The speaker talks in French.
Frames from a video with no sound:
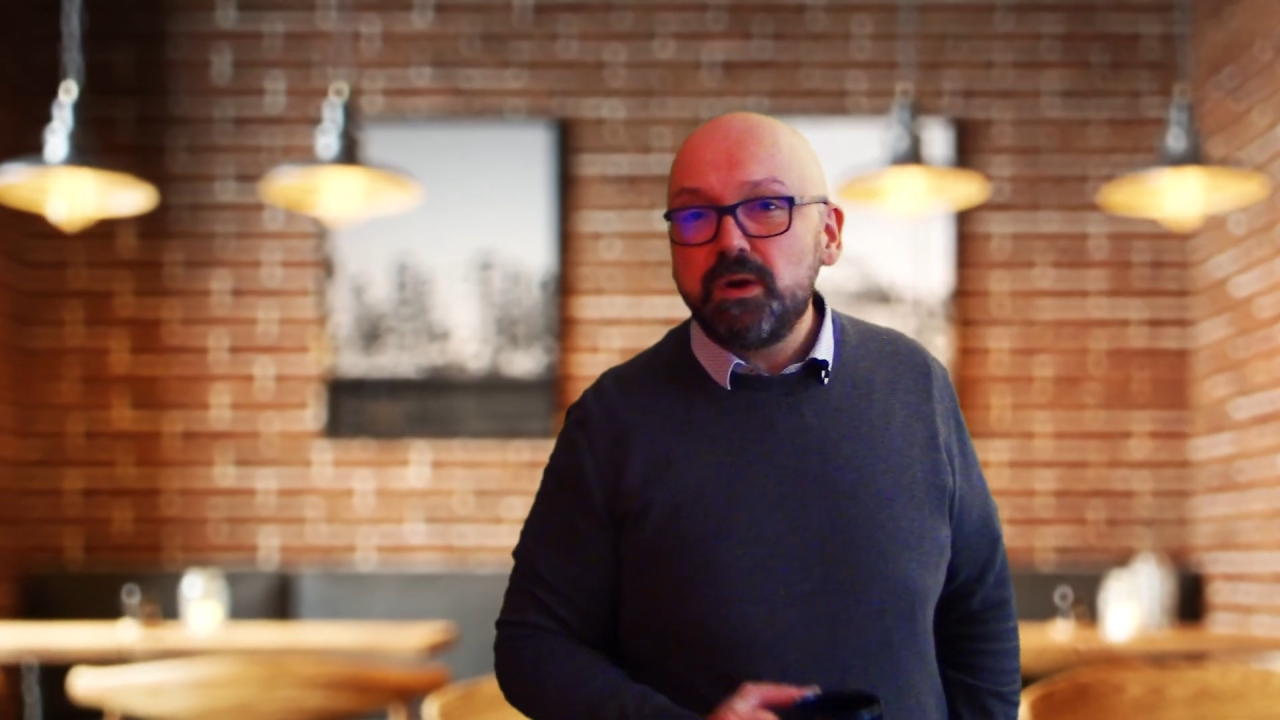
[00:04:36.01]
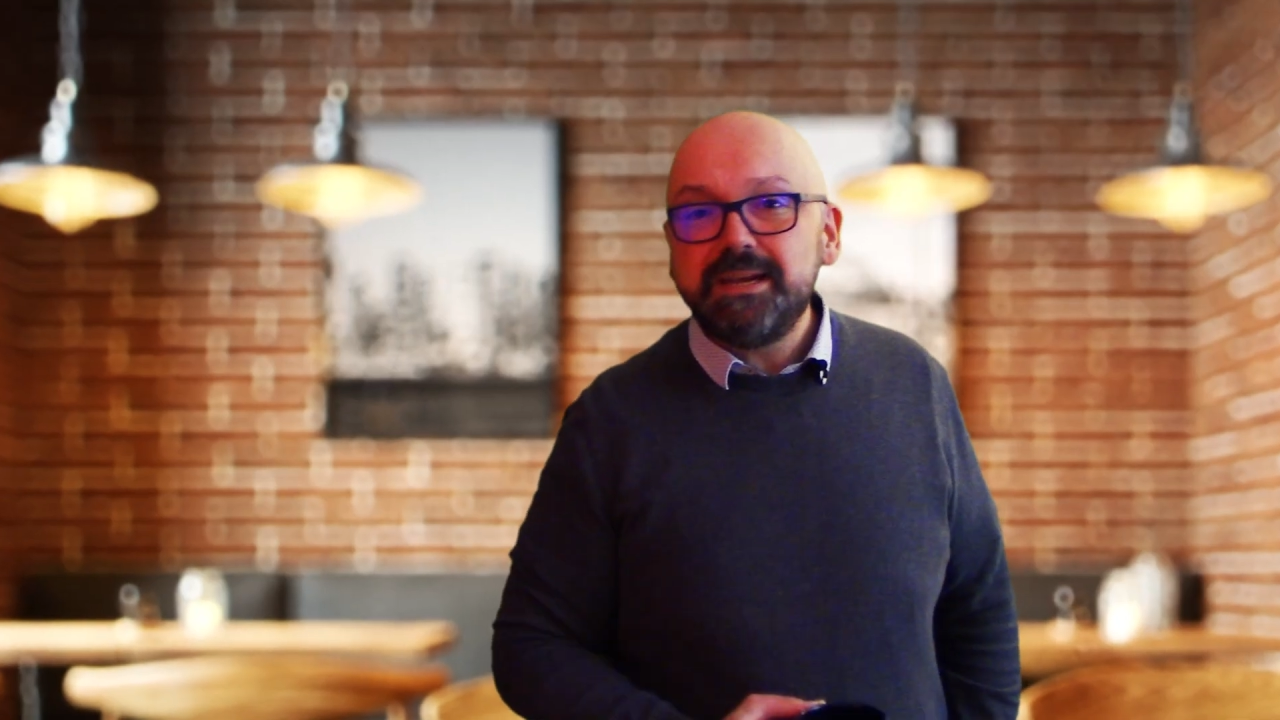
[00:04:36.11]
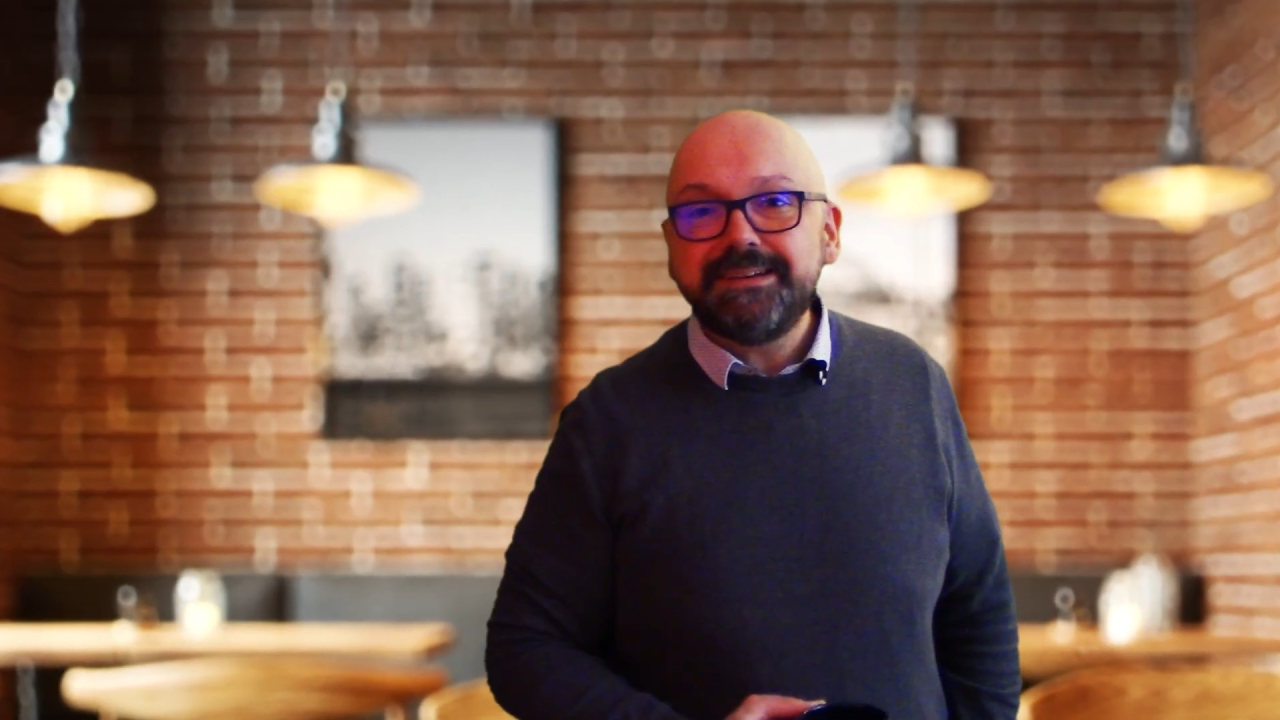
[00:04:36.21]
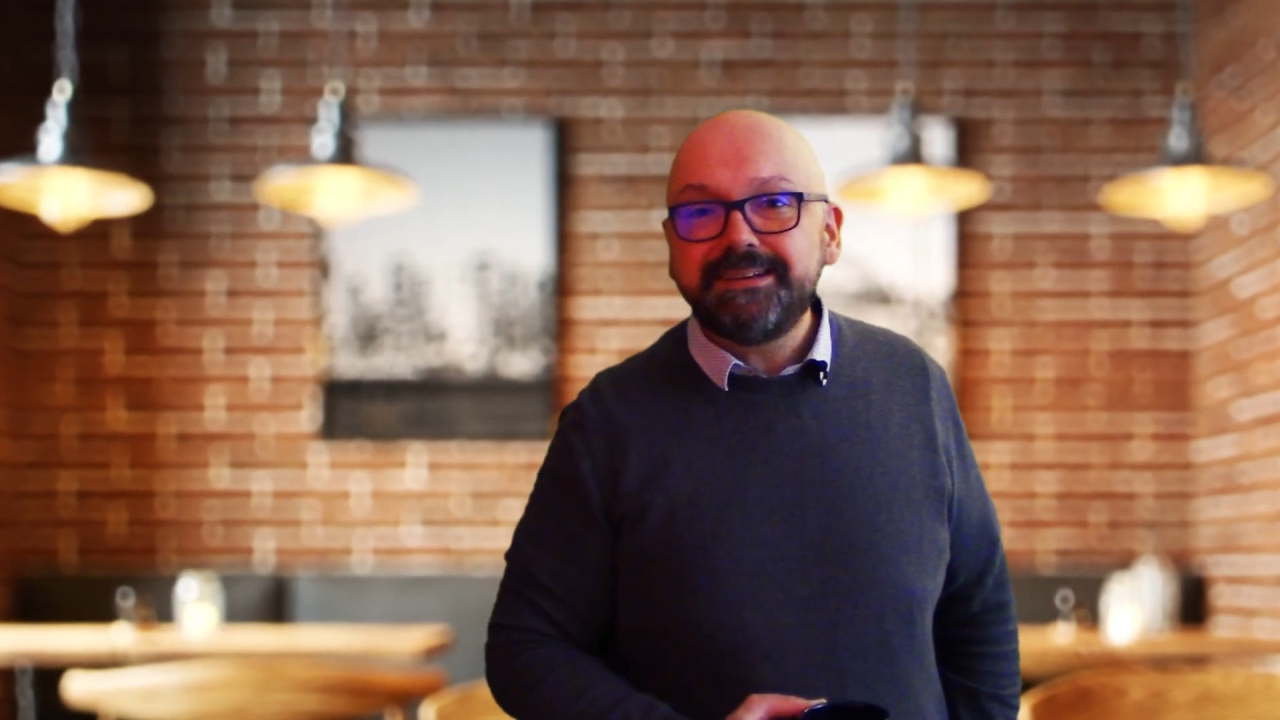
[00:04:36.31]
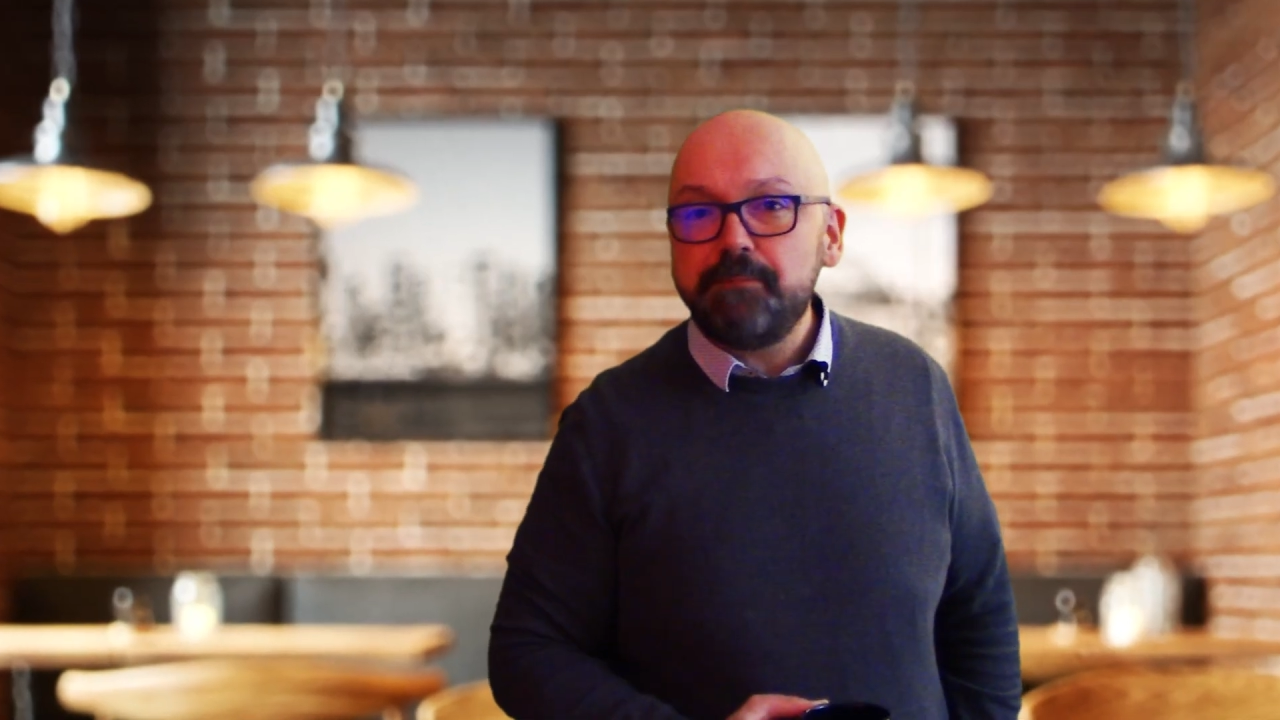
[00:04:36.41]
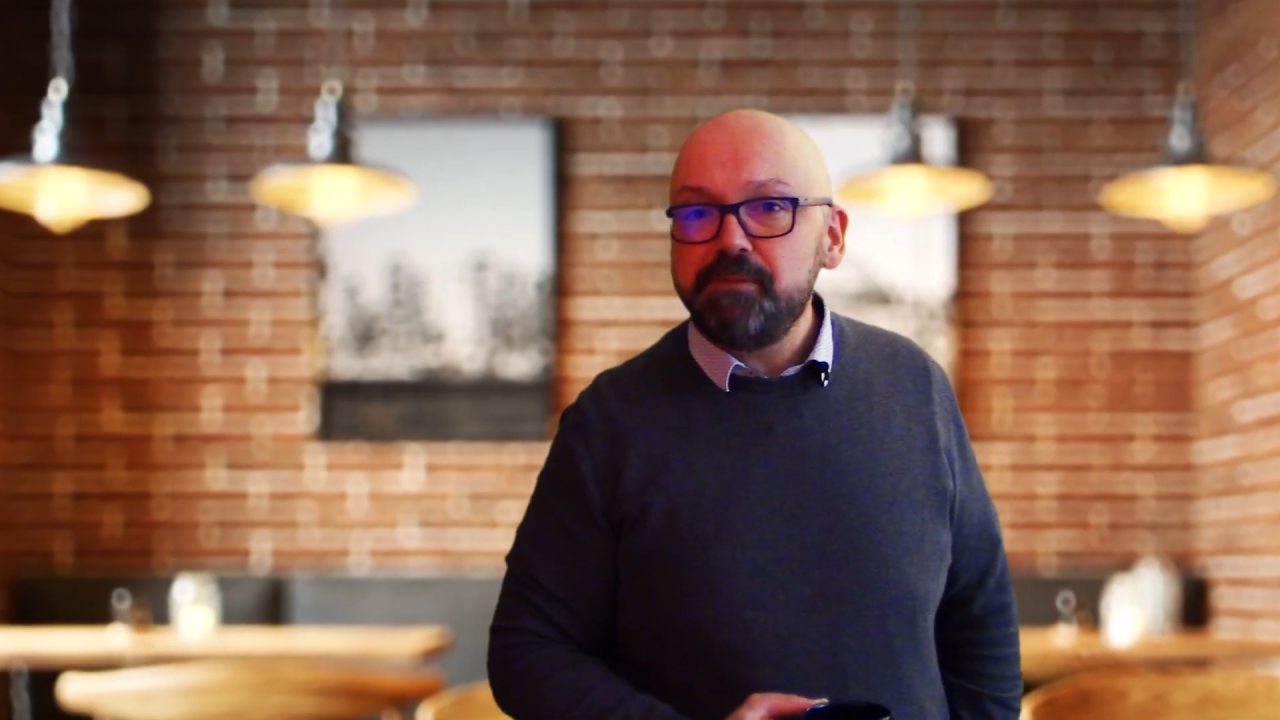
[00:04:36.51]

elle est simple